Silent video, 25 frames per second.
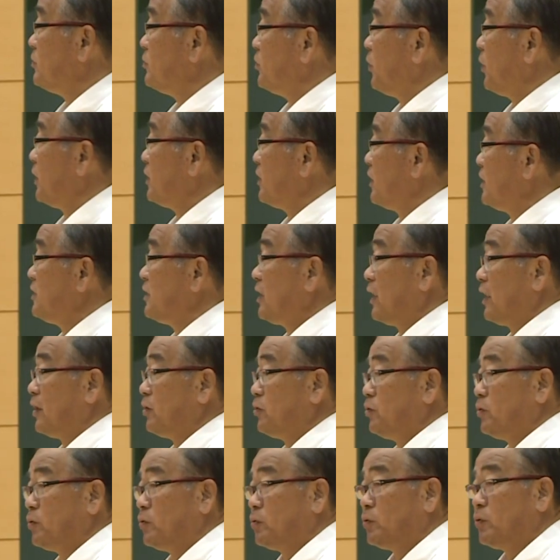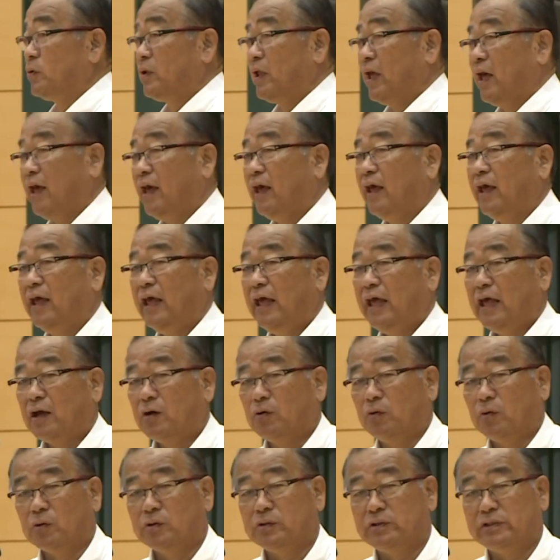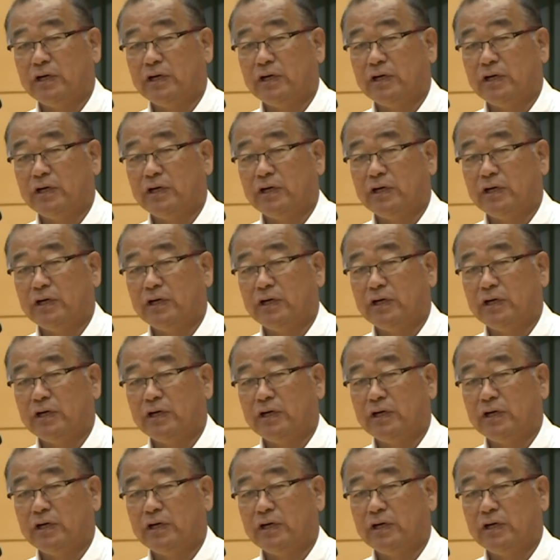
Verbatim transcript: 区体育協会が主催